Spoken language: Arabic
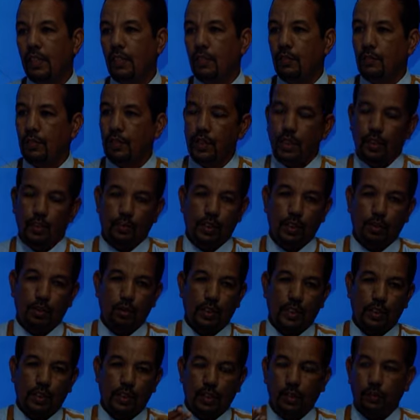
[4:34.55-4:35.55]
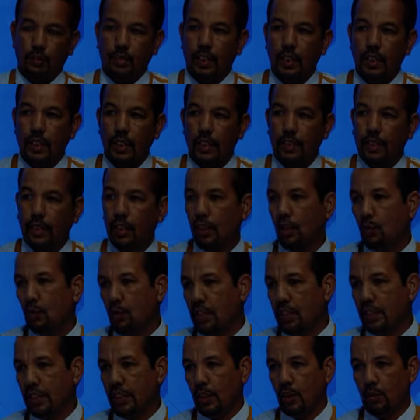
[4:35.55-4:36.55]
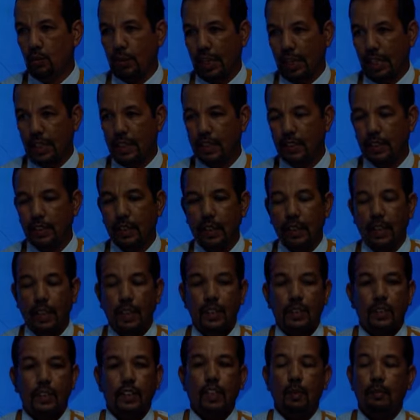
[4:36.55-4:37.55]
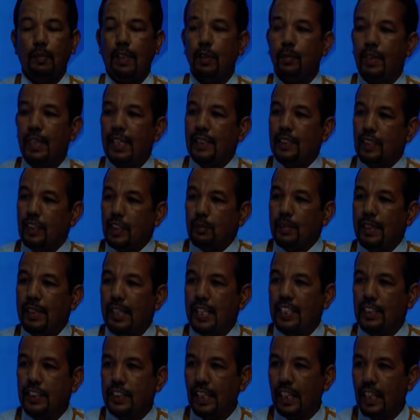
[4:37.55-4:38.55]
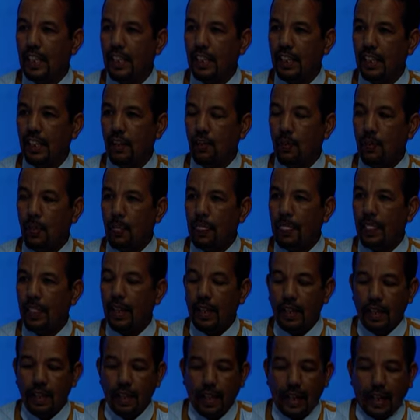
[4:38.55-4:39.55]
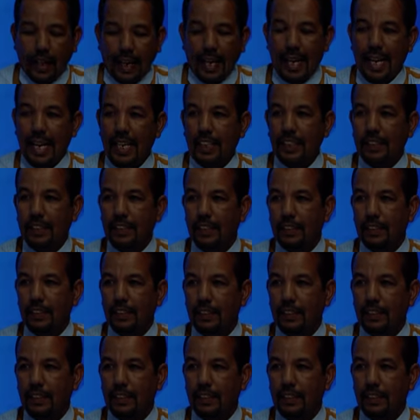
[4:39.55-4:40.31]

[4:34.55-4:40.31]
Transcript: في في السلطة التنفيذية الوزير والرئيس تتبنى ولكن تتبنى شيء قاعدي